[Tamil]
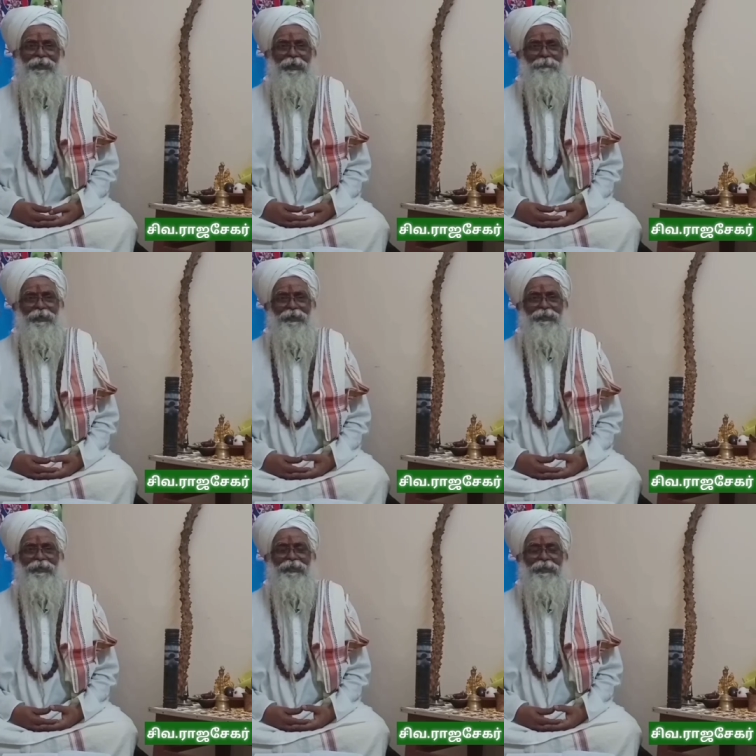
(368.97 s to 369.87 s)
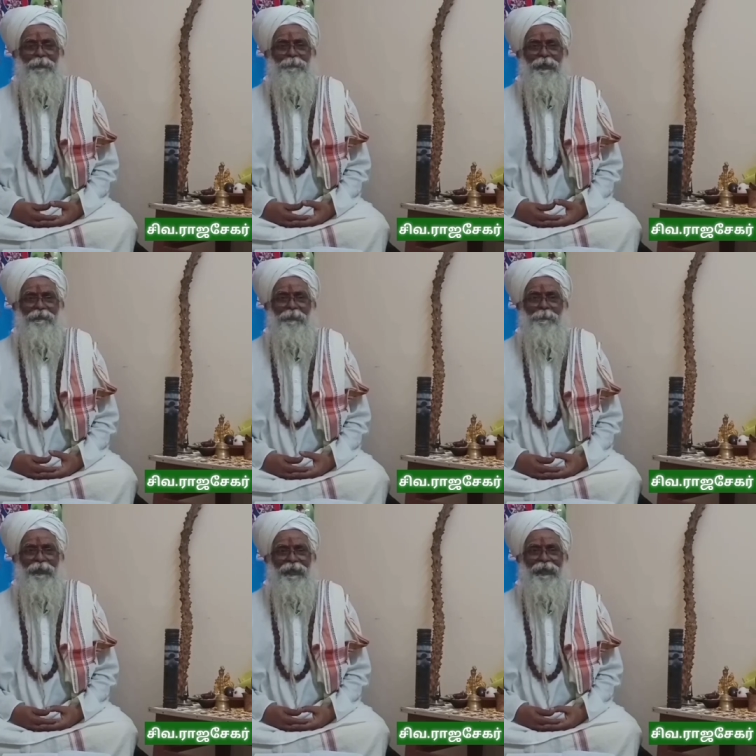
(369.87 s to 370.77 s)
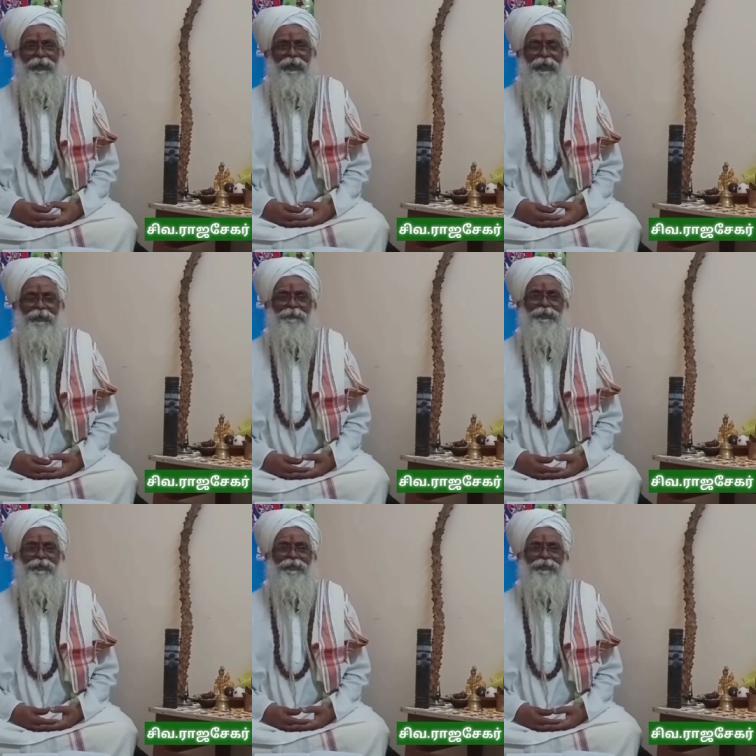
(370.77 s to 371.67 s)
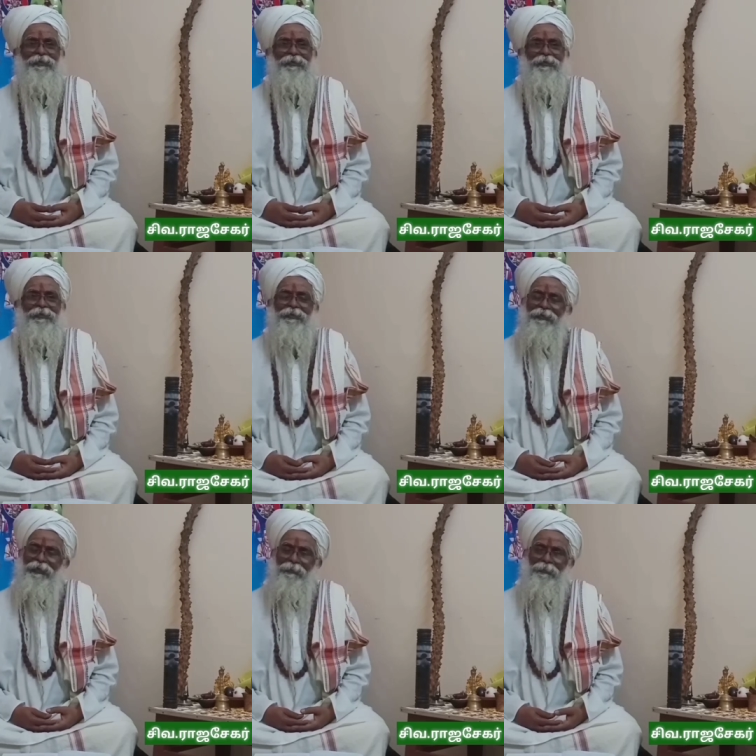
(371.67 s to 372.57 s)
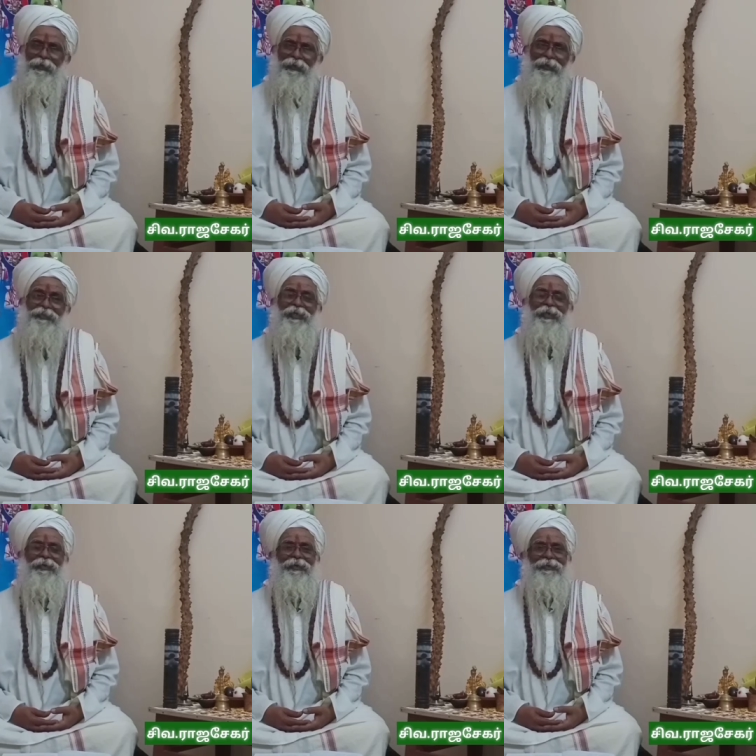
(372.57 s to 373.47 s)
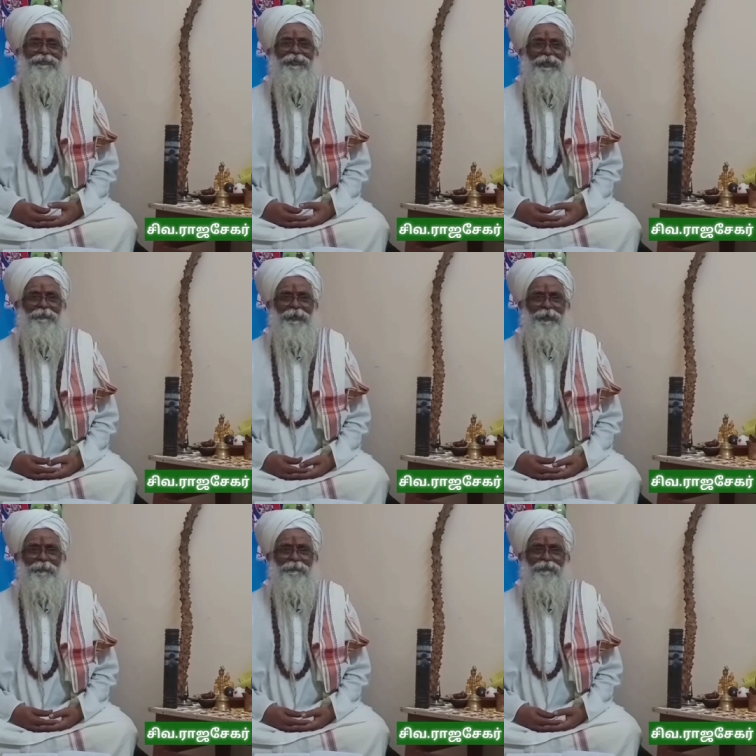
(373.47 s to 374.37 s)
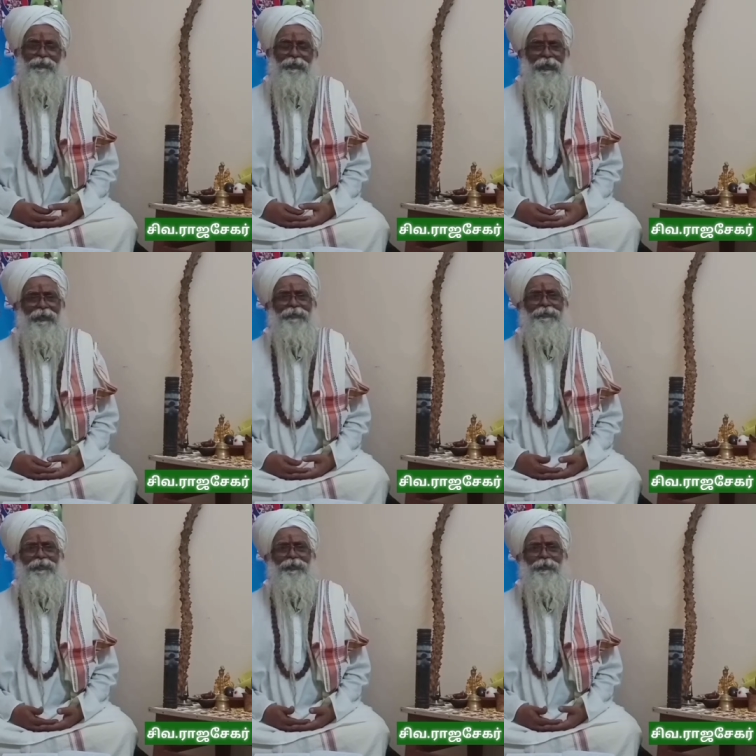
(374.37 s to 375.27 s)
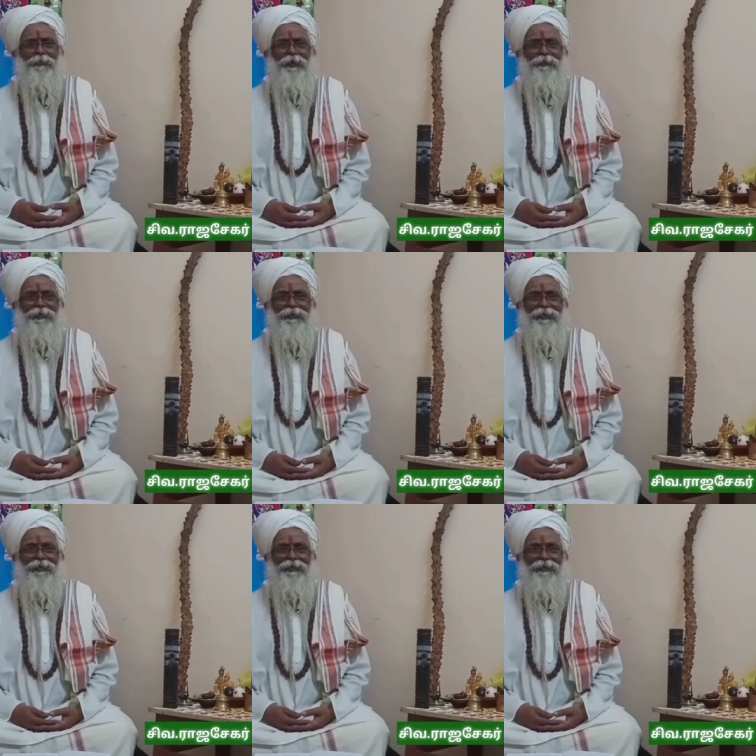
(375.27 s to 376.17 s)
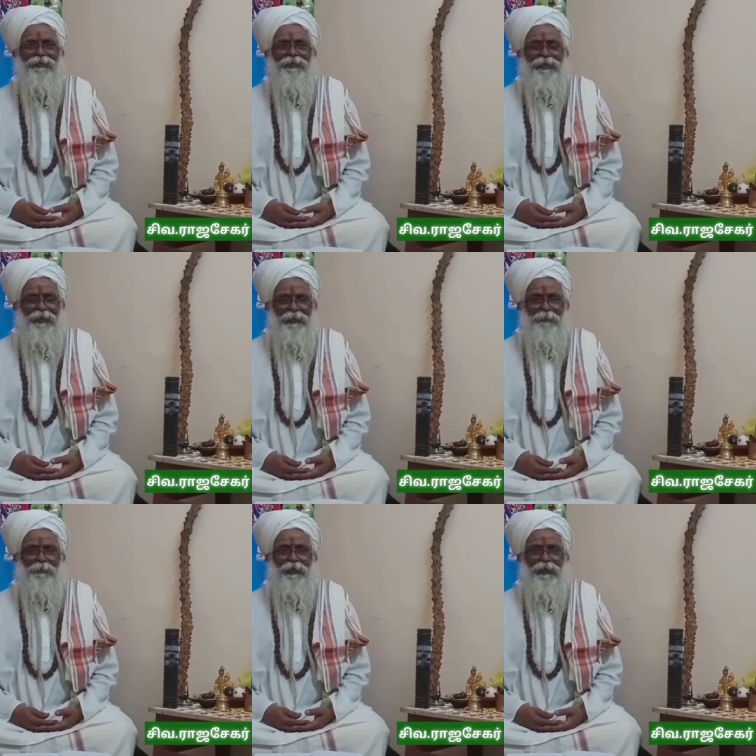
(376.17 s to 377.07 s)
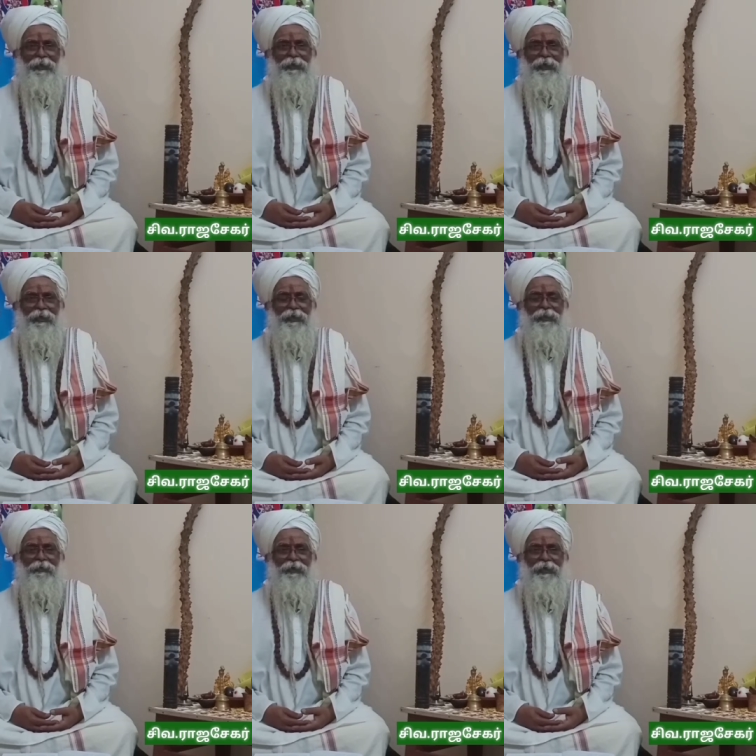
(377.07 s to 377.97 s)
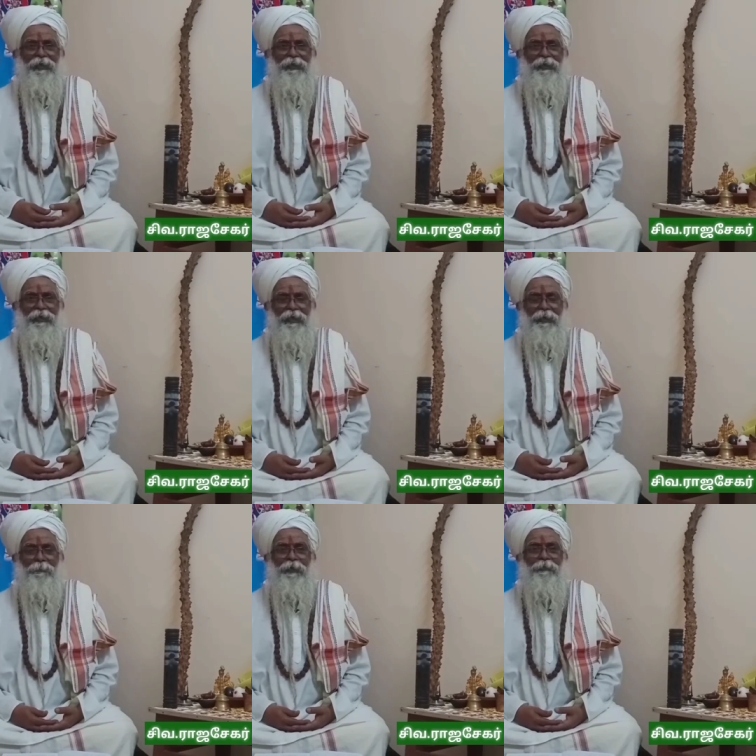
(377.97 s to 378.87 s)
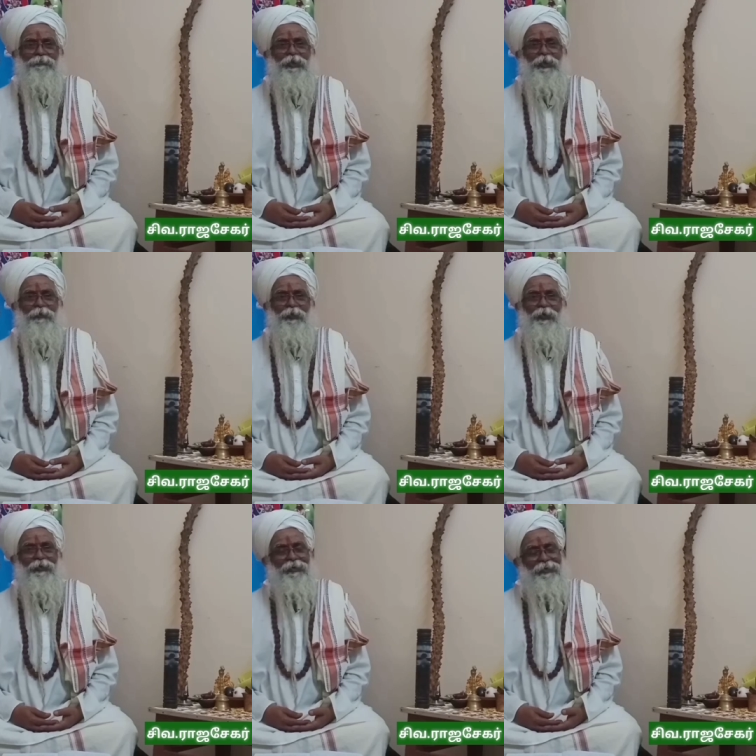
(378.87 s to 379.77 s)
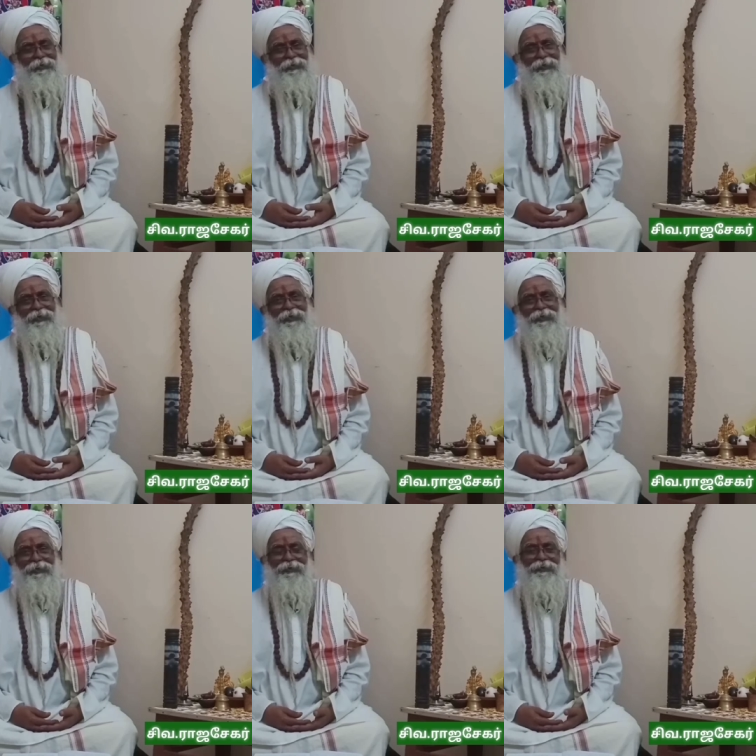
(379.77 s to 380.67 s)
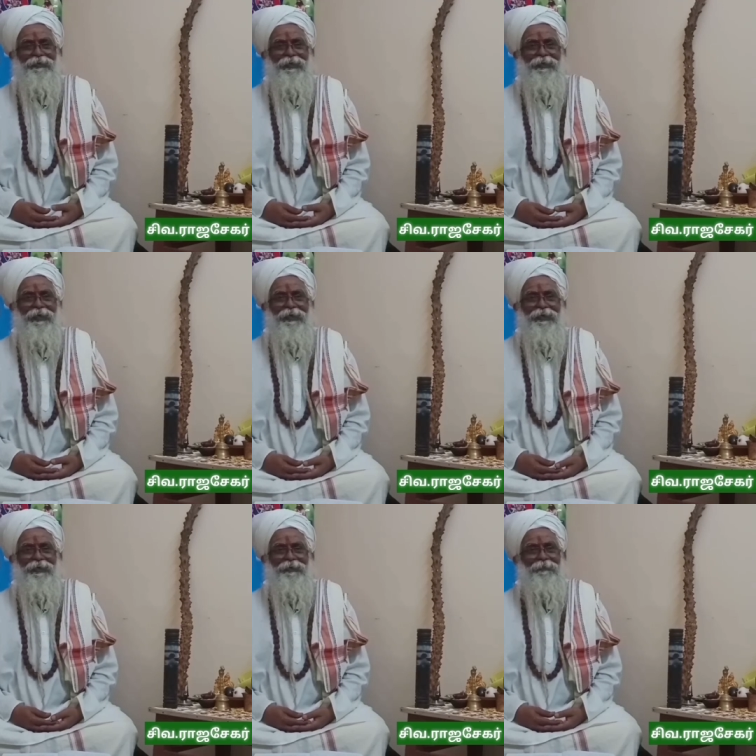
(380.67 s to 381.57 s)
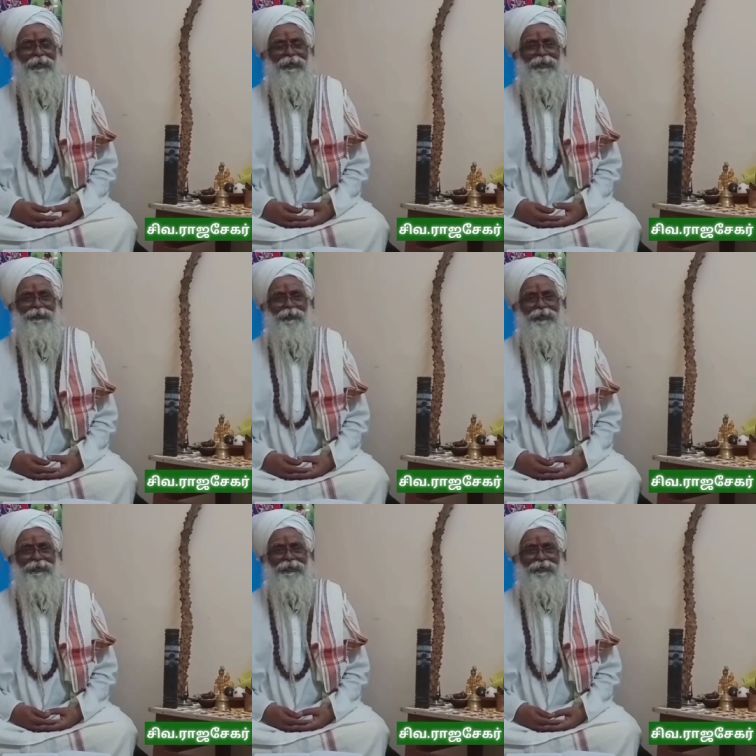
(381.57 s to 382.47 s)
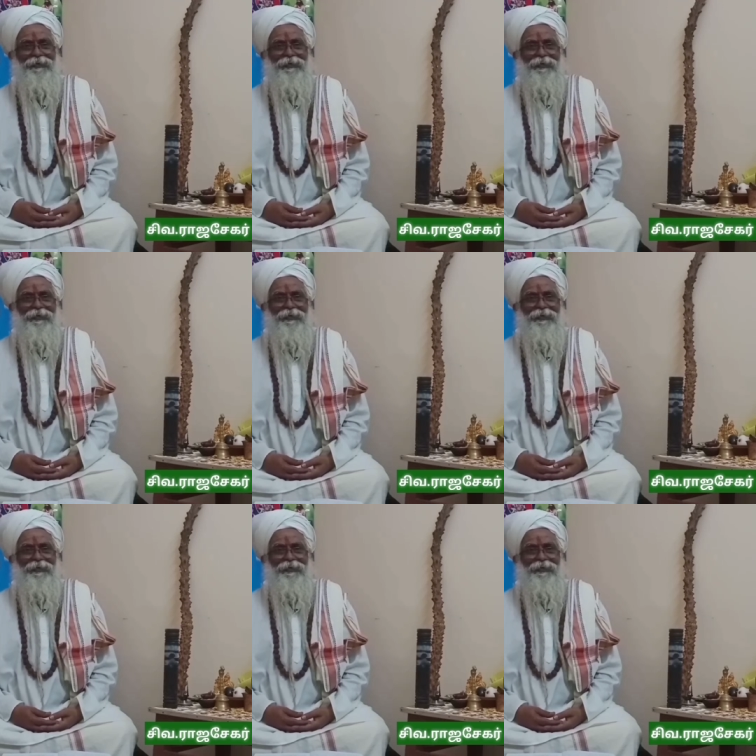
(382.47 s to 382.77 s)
நாம் எடுத்த இந்த பிறவி பயனை அடைவதற்கு நம்ம நற்செயல்களை செய்ய வேண்டும் நல்லது செஞ்சுட்டு போயிட வேண்டியதானே இந்த இப்போ என்னது என்ன த என்ன த என்ன பாவம் செய்தோமோ இன்றைக்கி இன்னதென்று அறியேனேன்னு வள்ளலார் சொல்லியிருக்காரு